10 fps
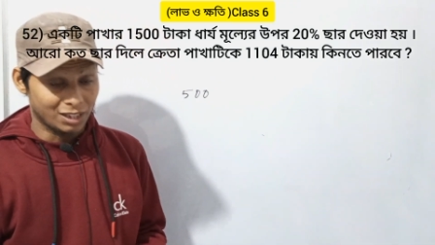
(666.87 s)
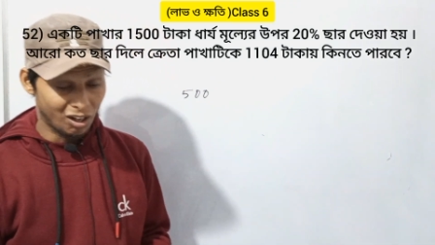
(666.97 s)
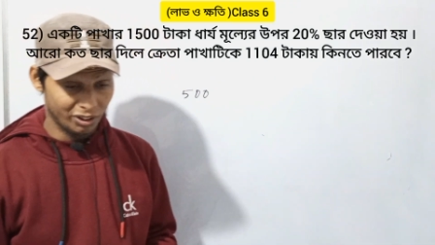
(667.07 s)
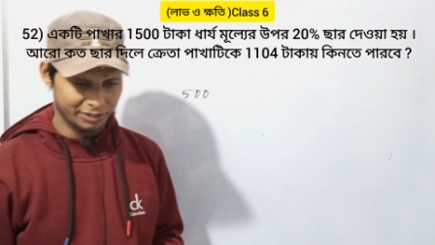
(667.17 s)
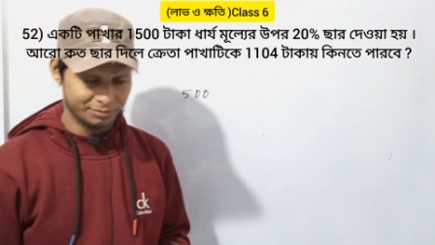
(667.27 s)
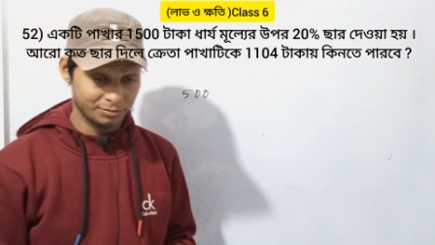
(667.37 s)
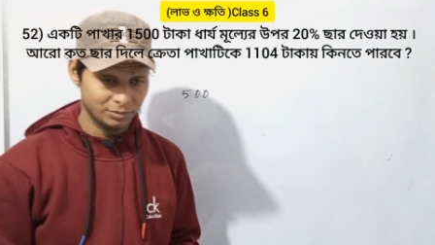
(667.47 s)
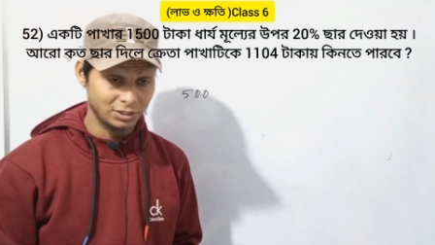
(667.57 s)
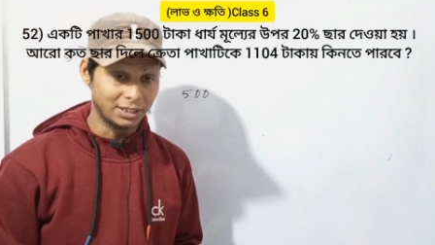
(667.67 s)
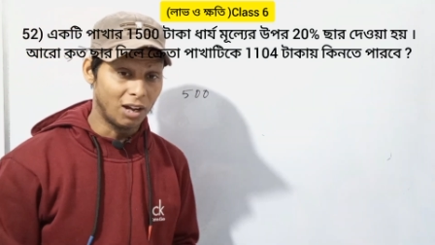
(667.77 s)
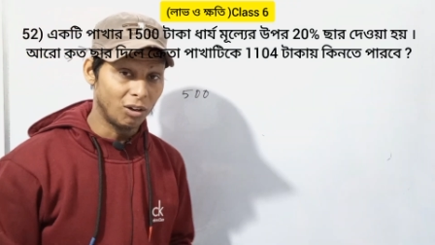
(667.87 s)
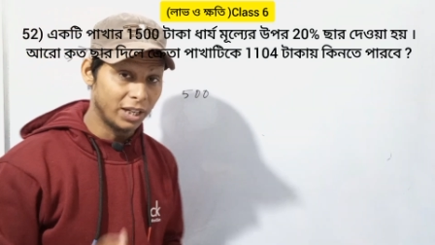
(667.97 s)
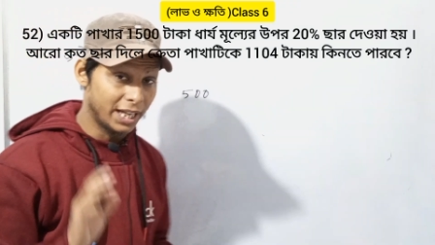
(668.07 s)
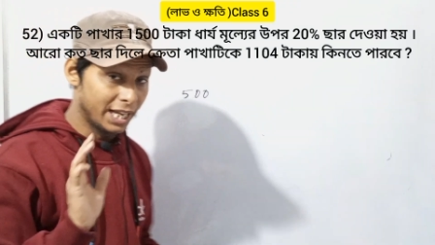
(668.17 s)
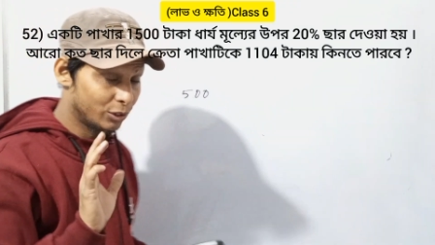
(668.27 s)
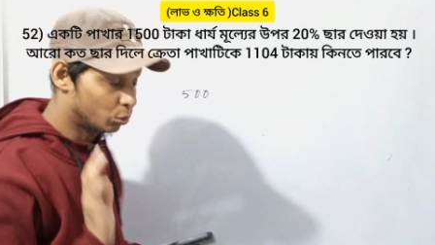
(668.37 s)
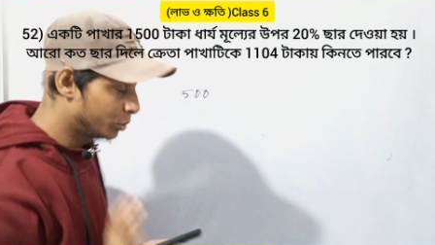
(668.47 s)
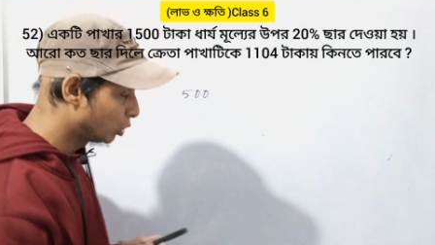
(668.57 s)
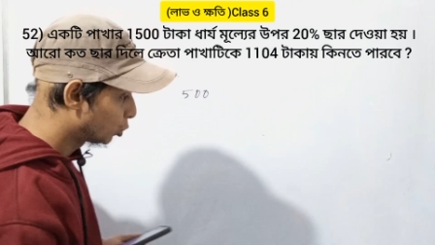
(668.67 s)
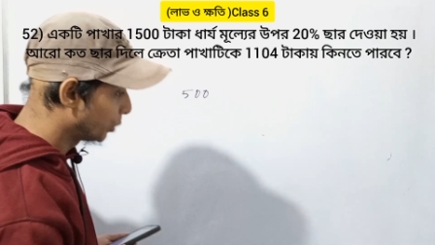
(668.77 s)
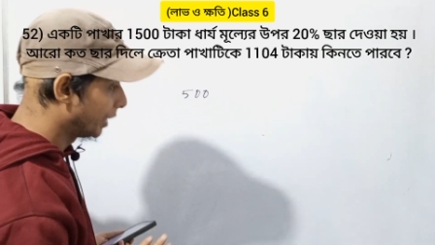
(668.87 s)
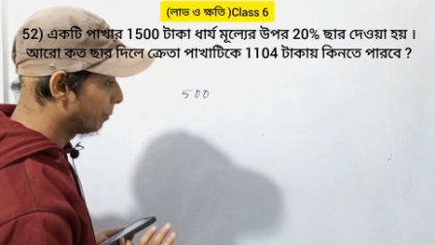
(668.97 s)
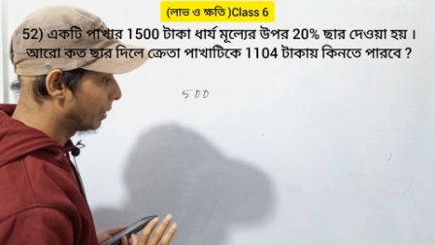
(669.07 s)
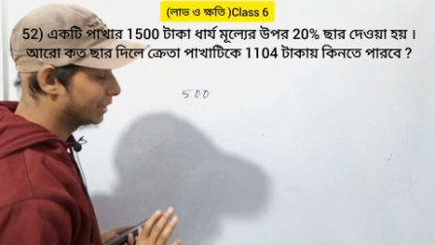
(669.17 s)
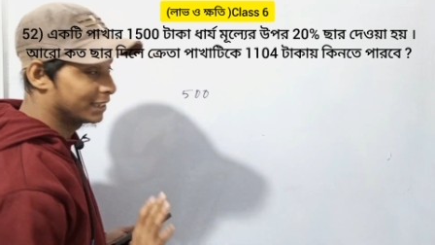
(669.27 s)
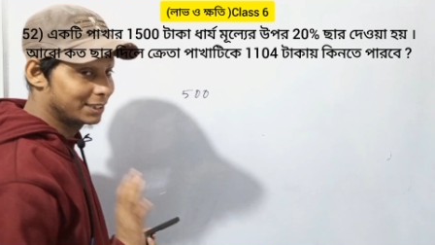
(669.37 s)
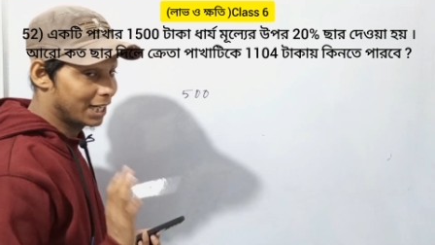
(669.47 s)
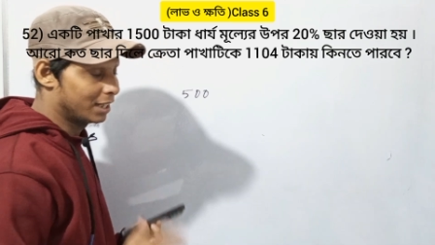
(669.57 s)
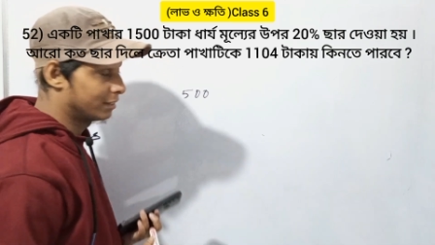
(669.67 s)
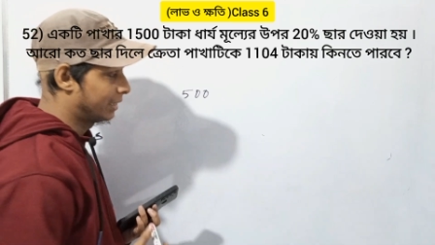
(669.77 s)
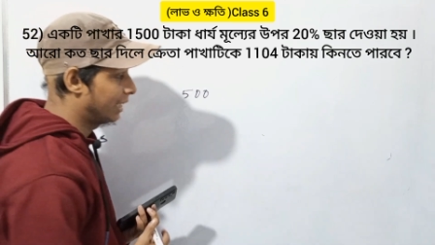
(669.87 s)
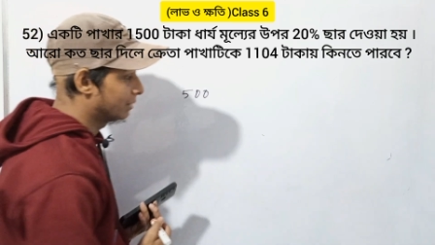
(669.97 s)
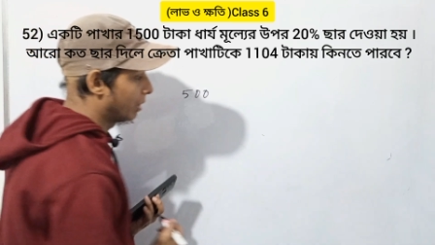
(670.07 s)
তাহলে তাহলে তুমি যদি টোয়েন্টি পার্সেন্ট ছাড় ঠিক আছে